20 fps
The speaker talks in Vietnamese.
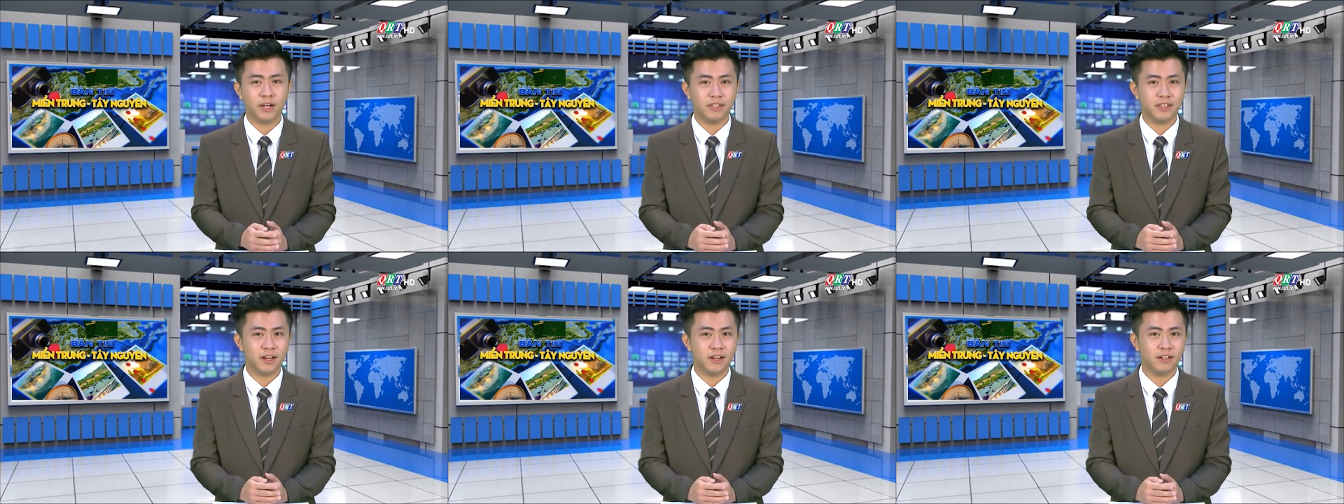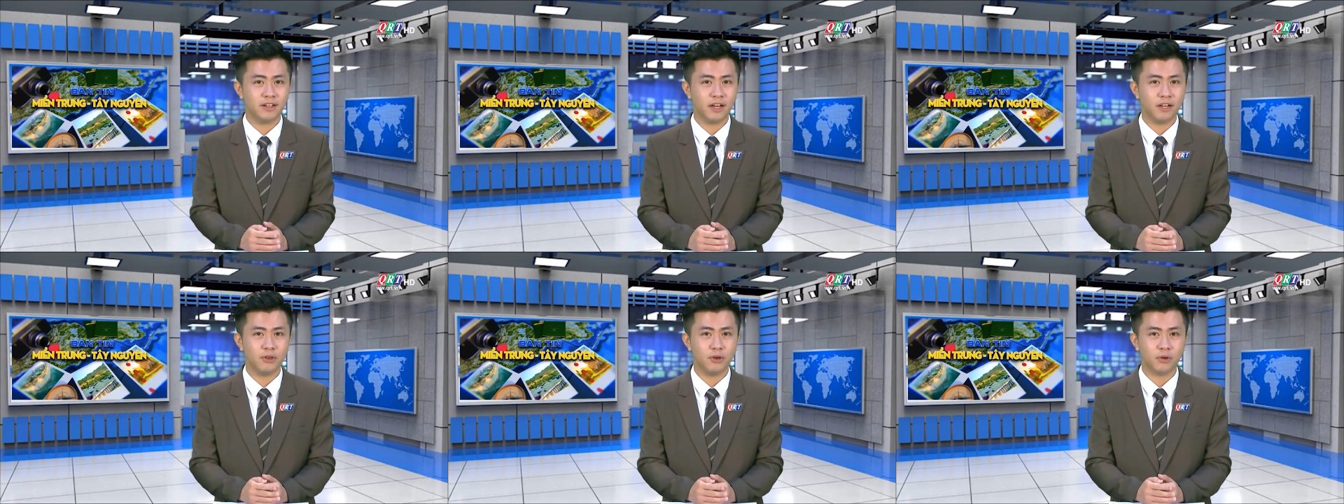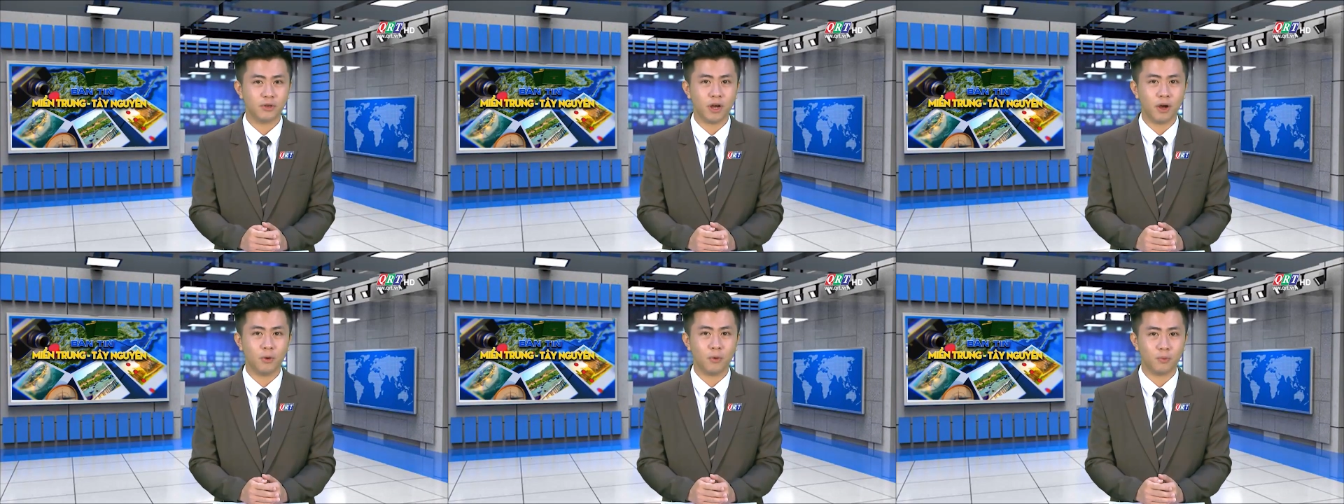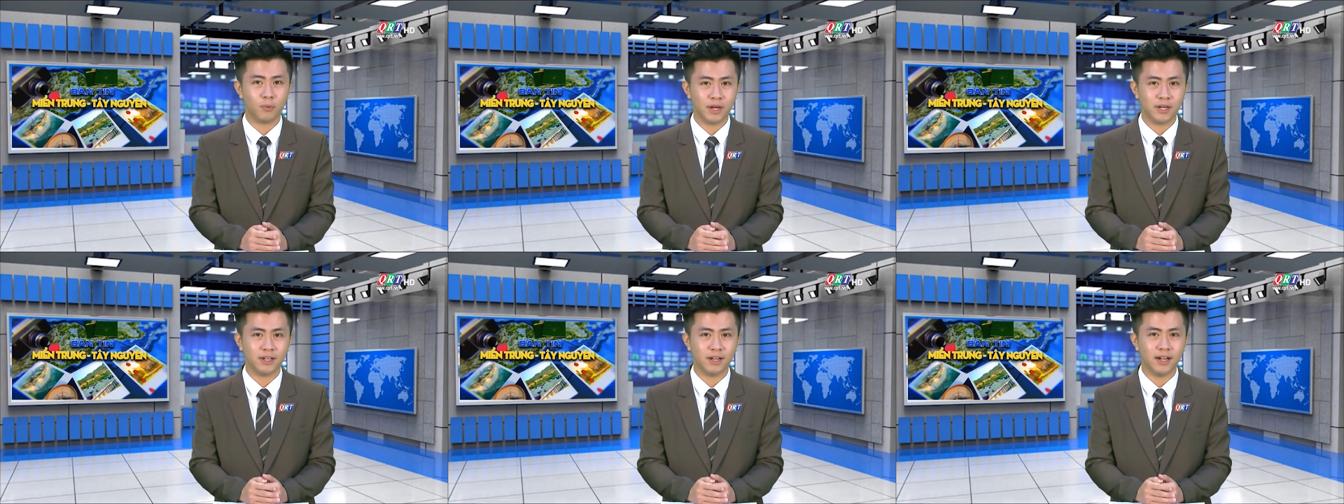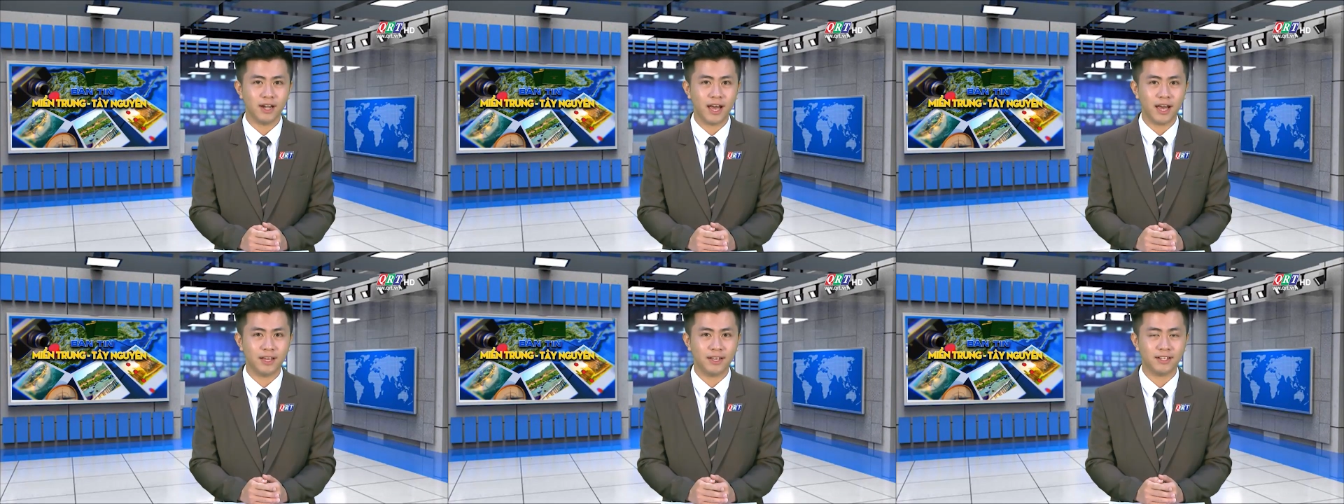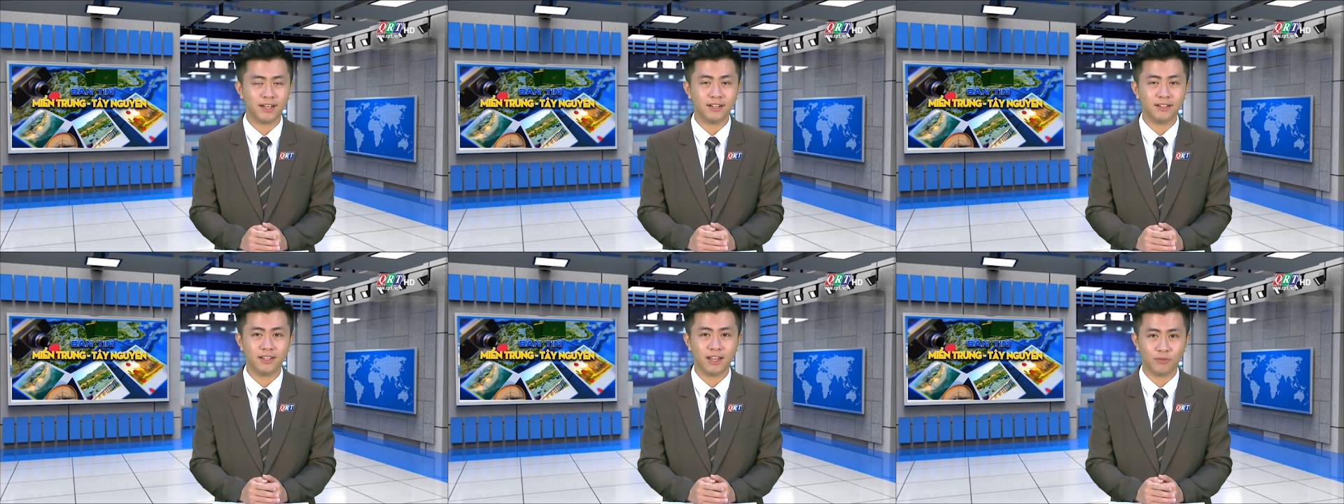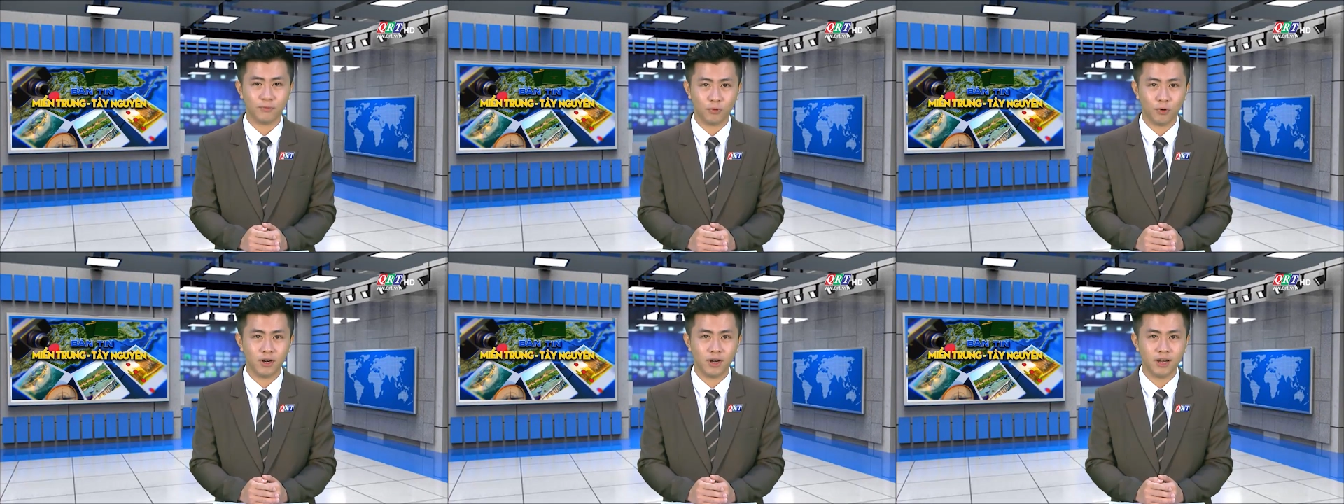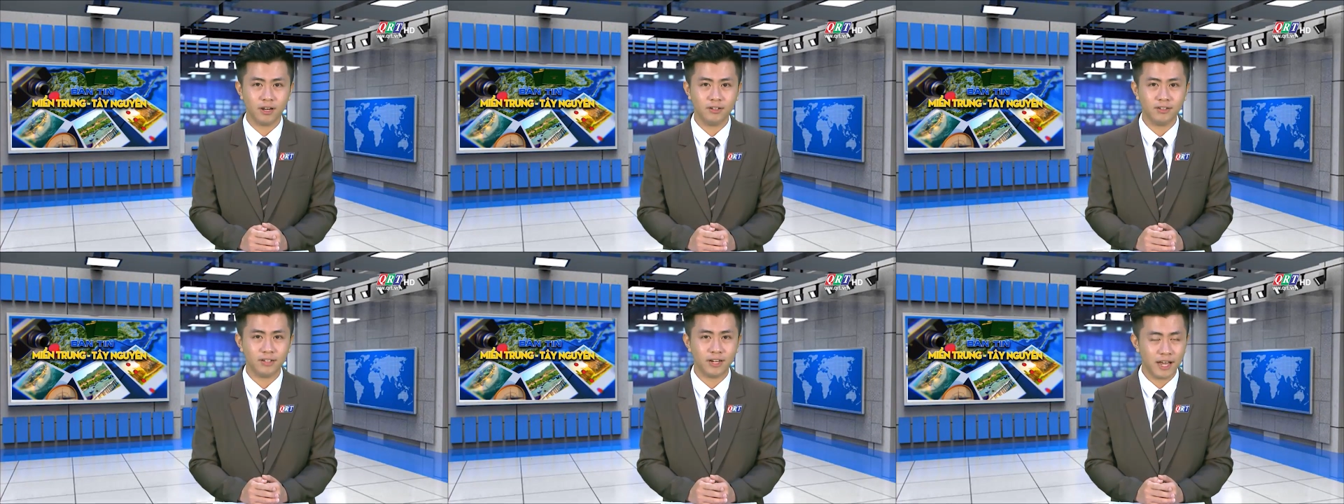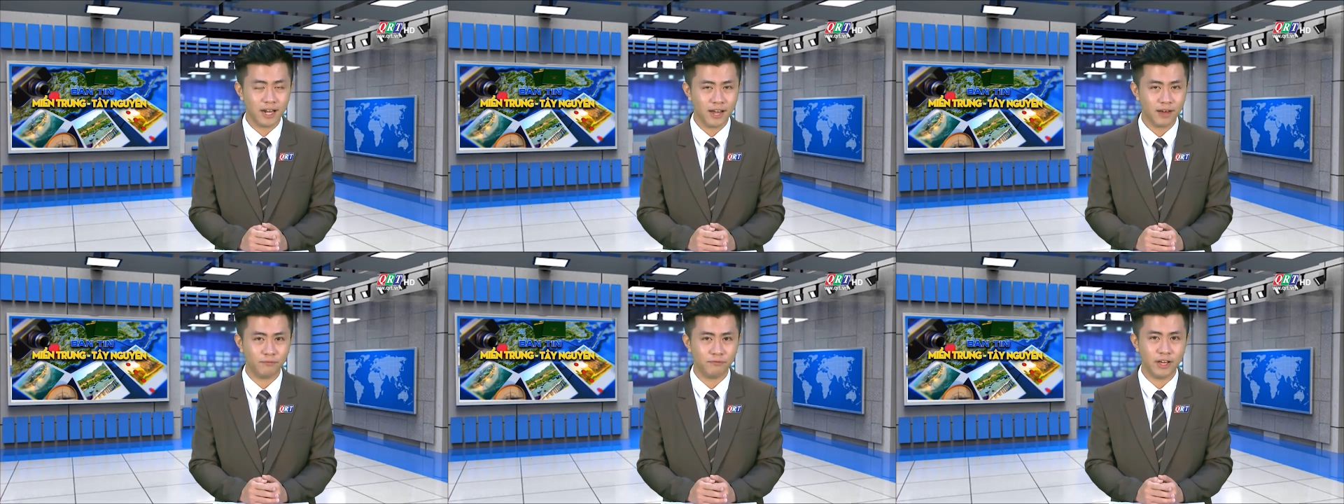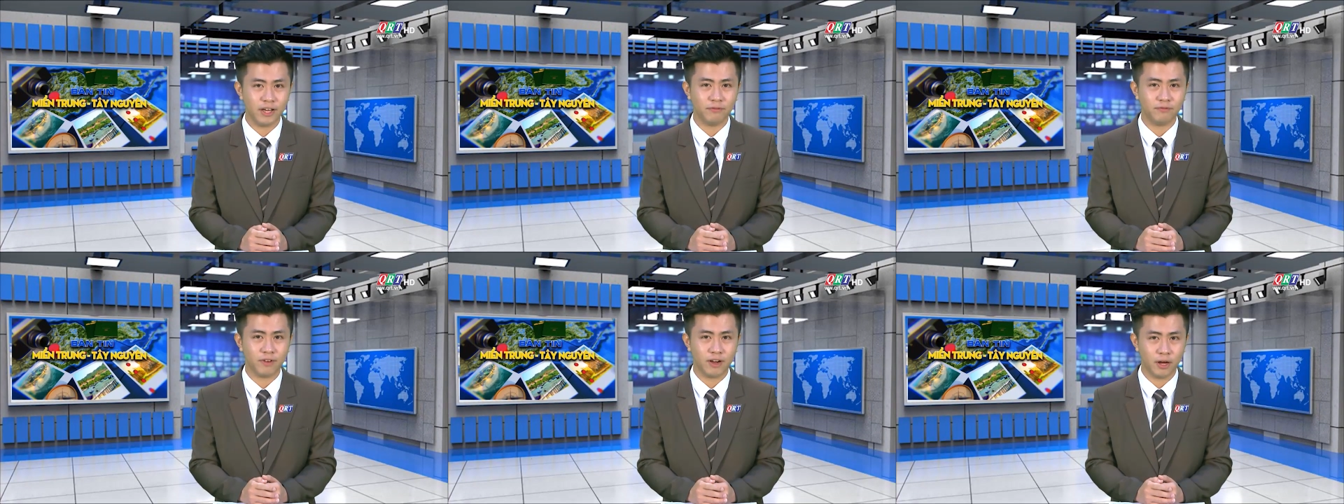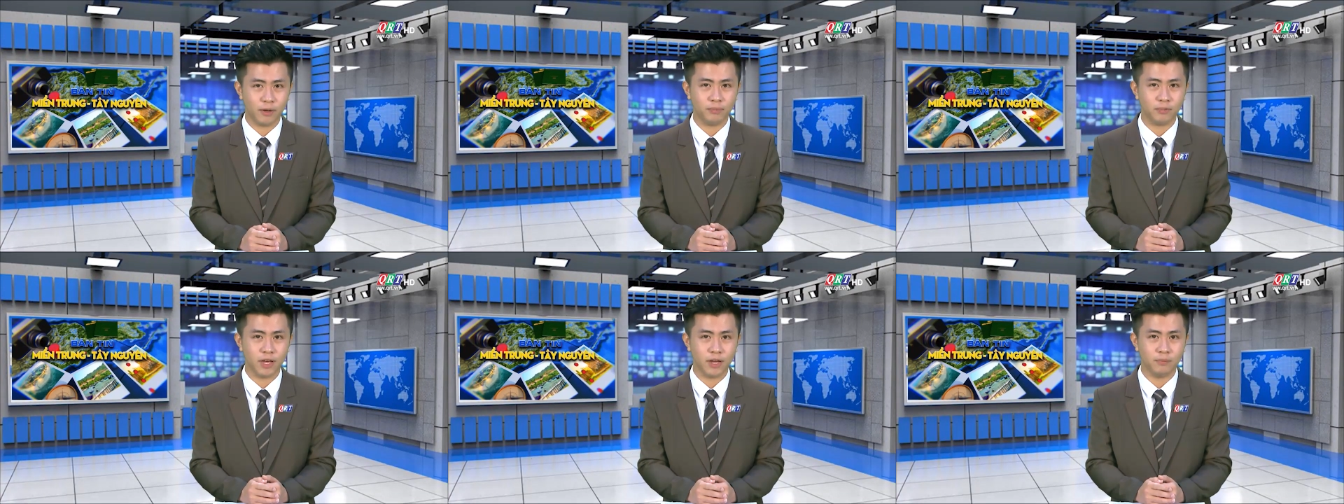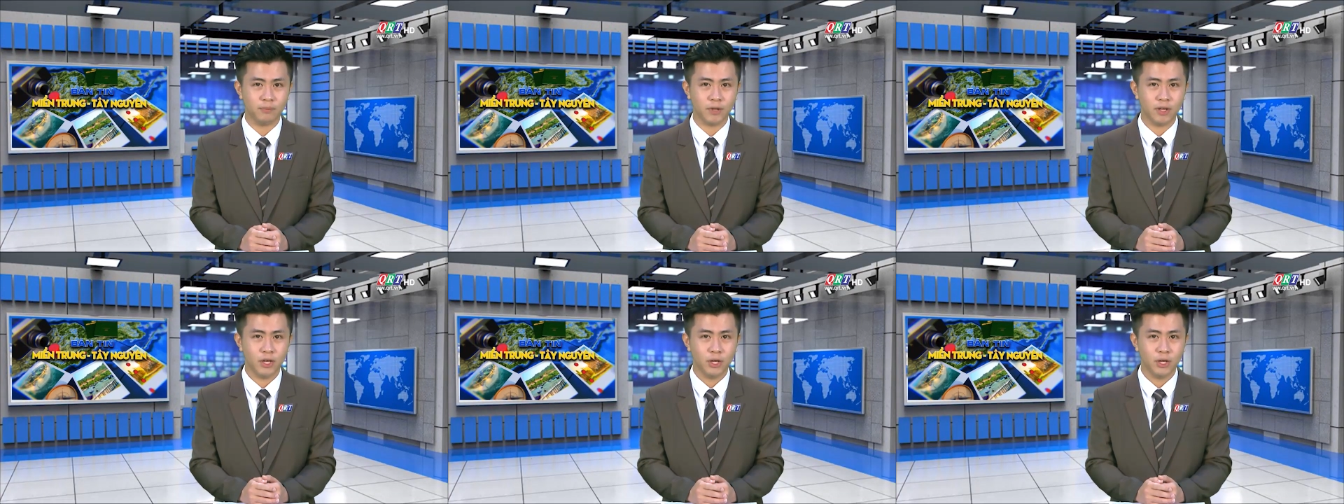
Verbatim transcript: dân có nhu cầu quay trở lại các thành phố lớn để làm việc và học tập.